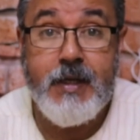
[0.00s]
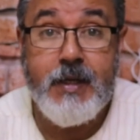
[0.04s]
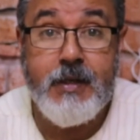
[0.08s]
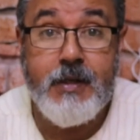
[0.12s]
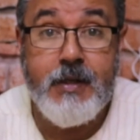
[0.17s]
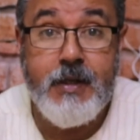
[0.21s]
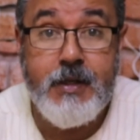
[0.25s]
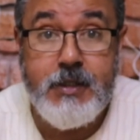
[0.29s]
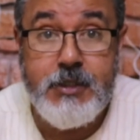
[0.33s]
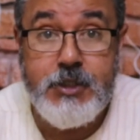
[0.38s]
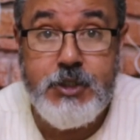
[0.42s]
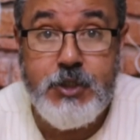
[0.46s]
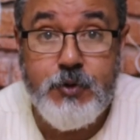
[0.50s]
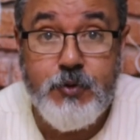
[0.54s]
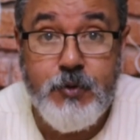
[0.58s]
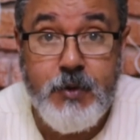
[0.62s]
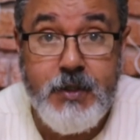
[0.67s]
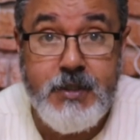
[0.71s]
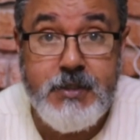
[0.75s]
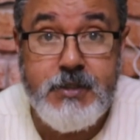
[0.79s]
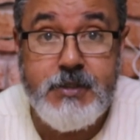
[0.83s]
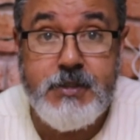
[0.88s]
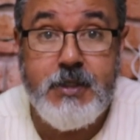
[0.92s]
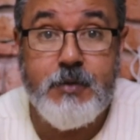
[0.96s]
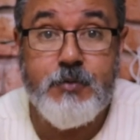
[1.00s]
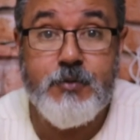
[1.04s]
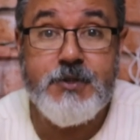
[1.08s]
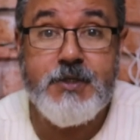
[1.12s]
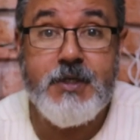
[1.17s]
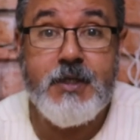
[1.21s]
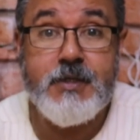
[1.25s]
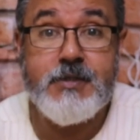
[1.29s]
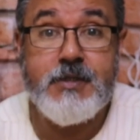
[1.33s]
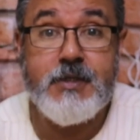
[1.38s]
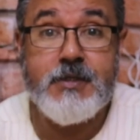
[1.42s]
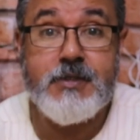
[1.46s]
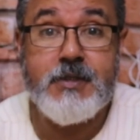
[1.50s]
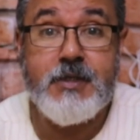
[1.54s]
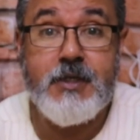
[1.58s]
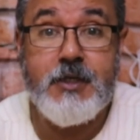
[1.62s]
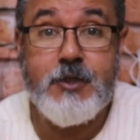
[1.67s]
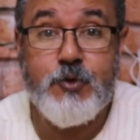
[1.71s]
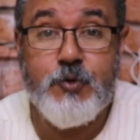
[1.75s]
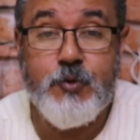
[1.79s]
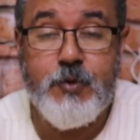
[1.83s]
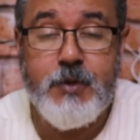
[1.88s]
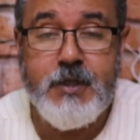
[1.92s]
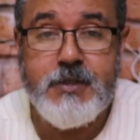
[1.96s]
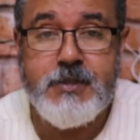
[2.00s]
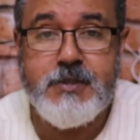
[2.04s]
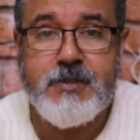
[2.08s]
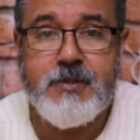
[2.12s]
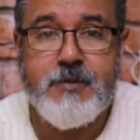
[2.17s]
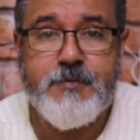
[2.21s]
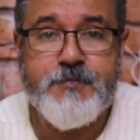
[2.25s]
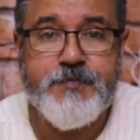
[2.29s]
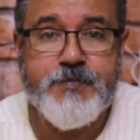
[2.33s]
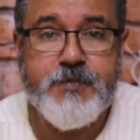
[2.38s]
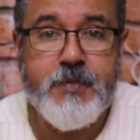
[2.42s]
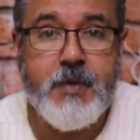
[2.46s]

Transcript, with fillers: além de conhecermos as Escrituras,